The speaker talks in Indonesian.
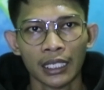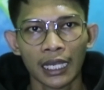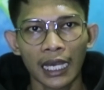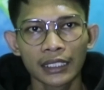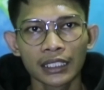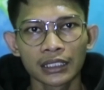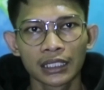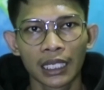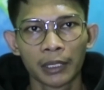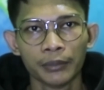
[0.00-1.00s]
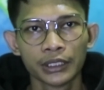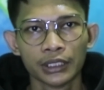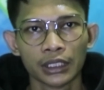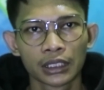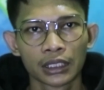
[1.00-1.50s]
Atas nama
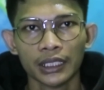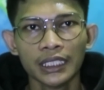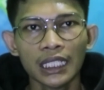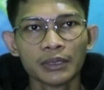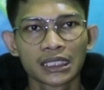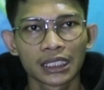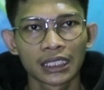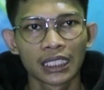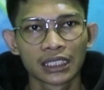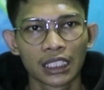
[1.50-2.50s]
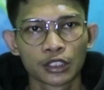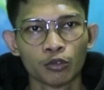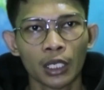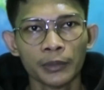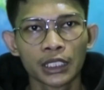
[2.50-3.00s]
bisnis, ia beserta sang
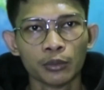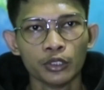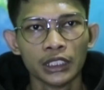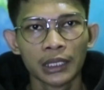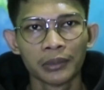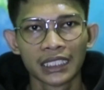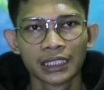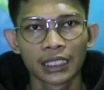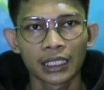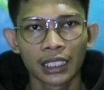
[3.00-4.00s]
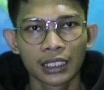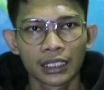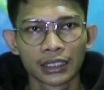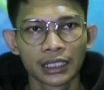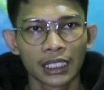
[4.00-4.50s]
suami kemudian melancarkan
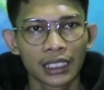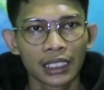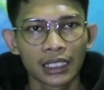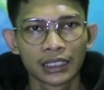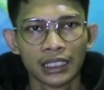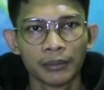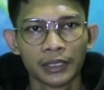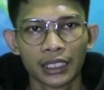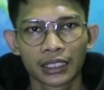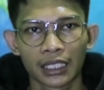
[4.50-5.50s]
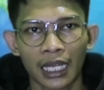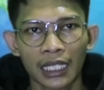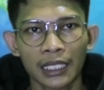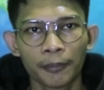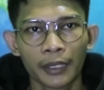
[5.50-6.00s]
rencana kejamnya
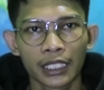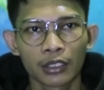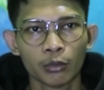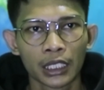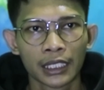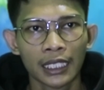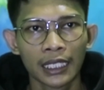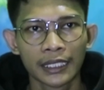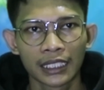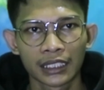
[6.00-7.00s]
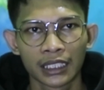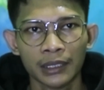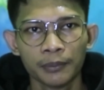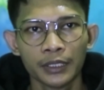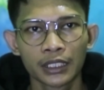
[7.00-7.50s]
terhadap para keluarga yang
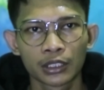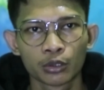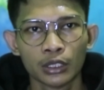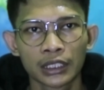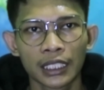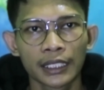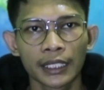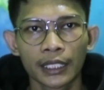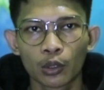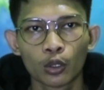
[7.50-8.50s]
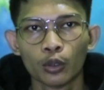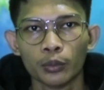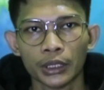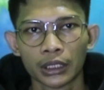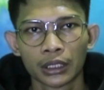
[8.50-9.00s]
terhimpit kesulitan
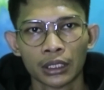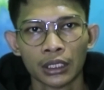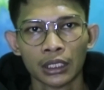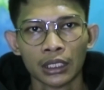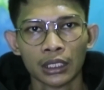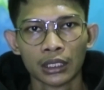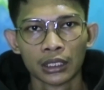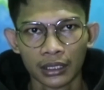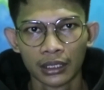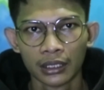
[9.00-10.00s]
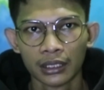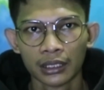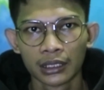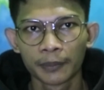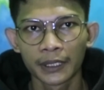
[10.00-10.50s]
ekonomi.
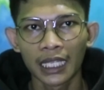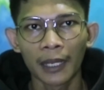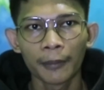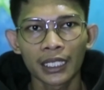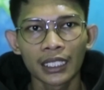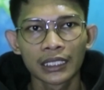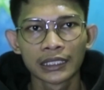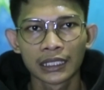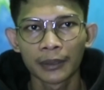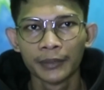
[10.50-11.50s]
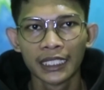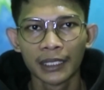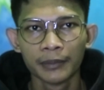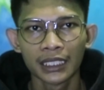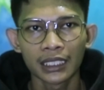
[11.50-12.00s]
Seperti apakah kisah
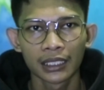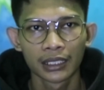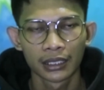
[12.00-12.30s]
biadabnya?